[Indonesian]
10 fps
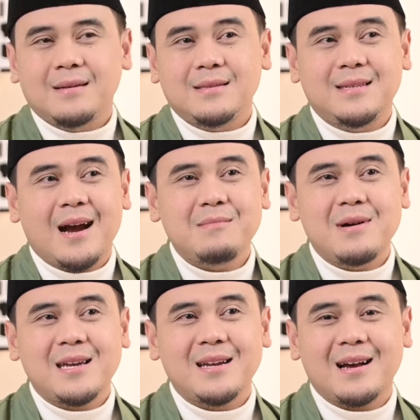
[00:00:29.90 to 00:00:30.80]
Jangan
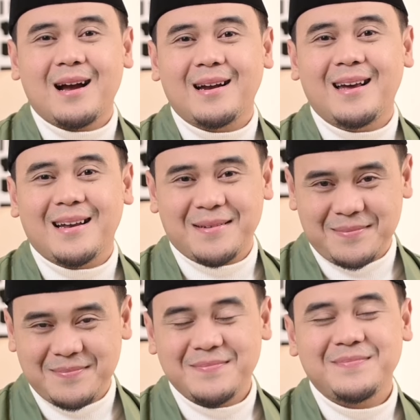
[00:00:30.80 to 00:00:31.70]
menghina keadaan.
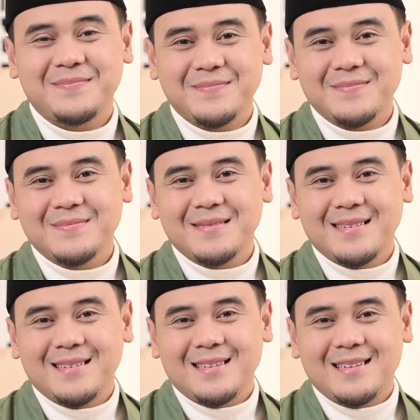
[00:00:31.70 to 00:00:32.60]

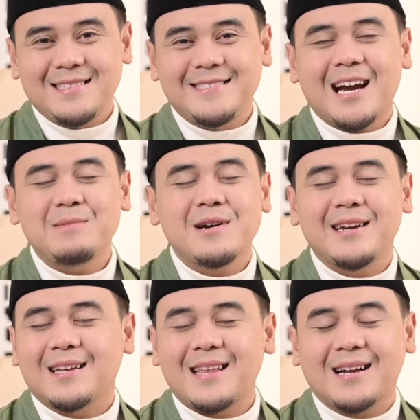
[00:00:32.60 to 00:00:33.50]
Jangan
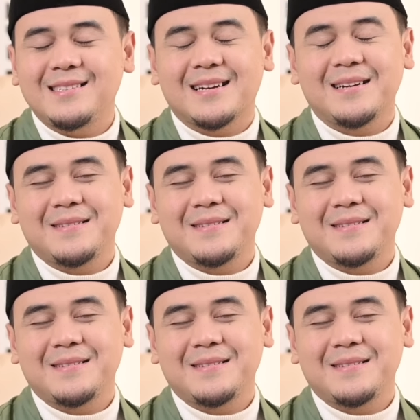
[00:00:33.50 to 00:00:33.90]
menghina takdir.